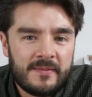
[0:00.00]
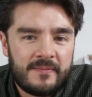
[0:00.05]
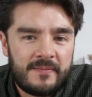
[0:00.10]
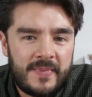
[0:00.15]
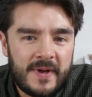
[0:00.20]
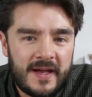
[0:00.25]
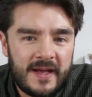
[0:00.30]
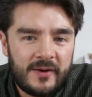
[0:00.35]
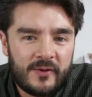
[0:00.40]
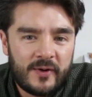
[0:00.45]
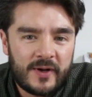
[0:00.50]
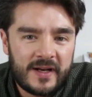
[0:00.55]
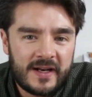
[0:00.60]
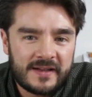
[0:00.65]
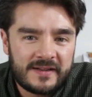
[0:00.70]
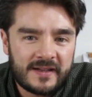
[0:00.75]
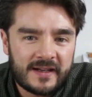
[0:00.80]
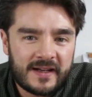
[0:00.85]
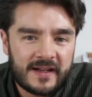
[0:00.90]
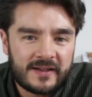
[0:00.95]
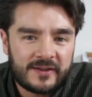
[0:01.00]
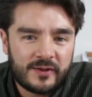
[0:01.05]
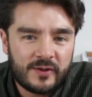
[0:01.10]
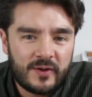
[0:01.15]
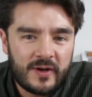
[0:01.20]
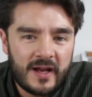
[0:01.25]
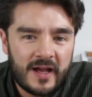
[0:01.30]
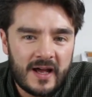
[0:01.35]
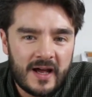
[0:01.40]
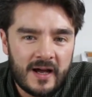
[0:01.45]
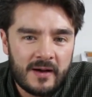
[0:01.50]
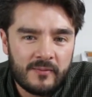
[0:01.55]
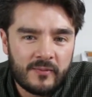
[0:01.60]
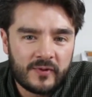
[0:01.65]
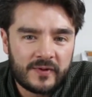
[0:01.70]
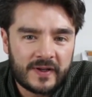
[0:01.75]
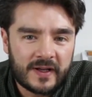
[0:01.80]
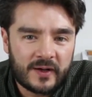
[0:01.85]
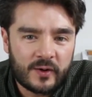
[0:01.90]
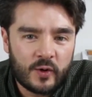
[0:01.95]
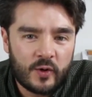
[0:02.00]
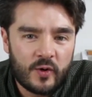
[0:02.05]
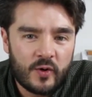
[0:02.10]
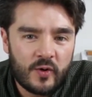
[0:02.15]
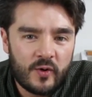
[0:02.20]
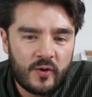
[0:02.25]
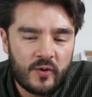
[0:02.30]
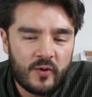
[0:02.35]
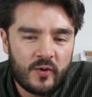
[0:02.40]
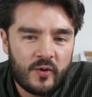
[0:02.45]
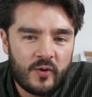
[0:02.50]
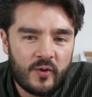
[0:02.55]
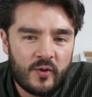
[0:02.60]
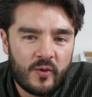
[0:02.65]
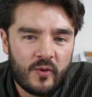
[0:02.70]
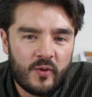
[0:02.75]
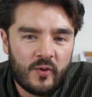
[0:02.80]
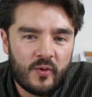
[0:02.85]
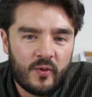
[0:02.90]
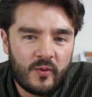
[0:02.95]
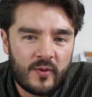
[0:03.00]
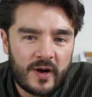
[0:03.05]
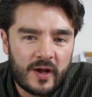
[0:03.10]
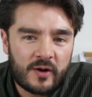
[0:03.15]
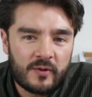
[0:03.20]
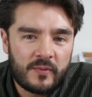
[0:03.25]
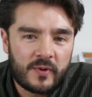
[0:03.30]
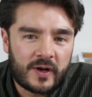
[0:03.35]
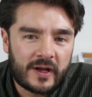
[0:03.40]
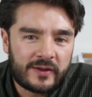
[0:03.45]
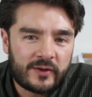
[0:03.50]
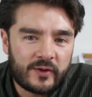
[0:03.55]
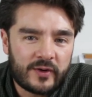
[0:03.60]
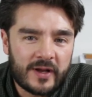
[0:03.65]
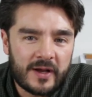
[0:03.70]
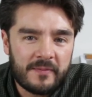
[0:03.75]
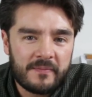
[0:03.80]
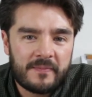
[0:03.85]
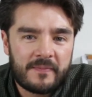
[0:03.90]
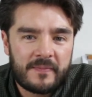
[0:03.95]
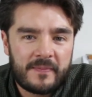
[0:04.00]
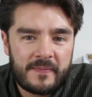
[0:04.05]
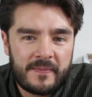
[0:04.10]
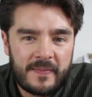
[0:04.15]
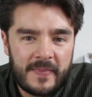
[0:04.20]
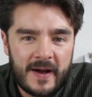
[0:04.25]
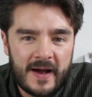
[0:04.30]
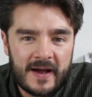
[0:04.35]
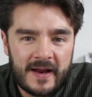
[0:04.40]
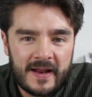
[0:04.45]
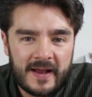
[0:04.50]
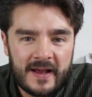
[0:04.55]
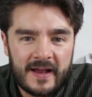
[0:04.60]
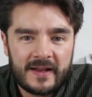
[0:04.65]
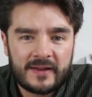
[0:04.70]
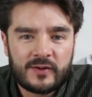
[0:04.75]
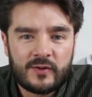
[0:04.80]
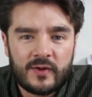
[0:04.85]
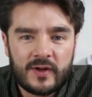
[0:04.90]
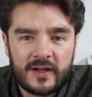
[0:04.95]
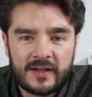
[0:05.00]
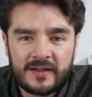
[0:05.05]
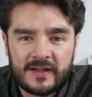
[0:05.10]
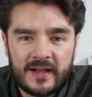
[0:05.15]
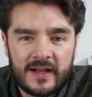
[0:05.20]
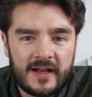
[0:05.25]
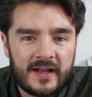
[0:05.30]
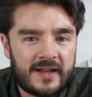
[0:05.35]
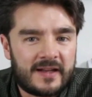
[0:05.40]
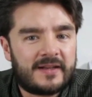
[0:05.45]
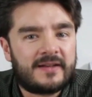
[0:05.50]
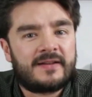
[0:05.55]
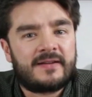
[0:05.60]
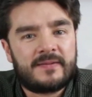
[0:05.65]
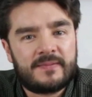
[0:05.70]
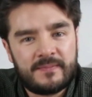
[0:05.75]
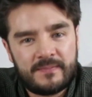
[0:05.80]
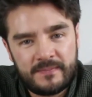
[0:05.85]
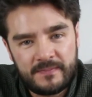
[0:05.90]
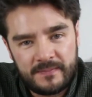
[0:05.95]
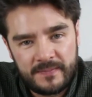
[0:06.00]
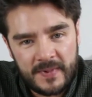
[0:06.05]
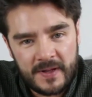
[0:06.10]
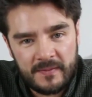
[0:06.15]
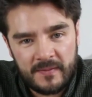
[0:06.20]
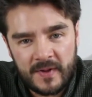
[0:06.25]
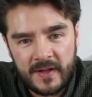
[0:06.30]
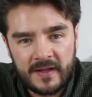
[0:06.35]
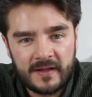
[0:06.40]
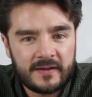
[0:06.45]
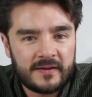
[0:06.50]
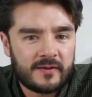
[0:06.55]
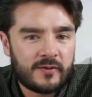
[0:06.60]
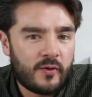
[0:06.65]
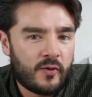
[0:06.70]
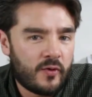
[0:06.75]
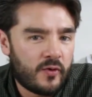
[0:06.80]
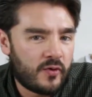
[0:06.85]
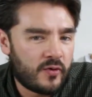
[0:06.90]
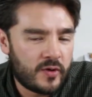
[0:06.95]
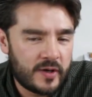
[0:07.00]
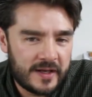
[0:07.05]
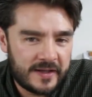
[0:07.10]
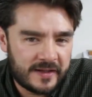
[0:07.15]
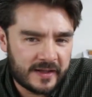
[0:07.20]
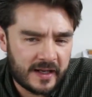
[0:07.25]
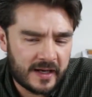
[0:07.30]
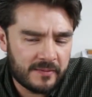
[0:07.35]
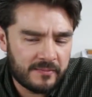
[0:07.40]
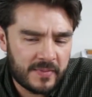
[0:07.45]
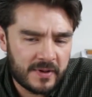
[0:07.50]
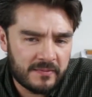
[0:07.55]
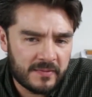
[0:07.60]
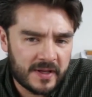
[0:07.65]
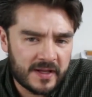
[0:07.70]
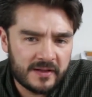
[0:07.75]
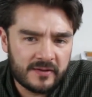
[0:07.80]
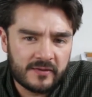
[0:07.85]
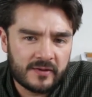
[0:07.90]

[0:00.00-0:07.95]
Pero en este caso la AMBO sacó una convocatoria para todas las pymes, o ni siquiera pymes, o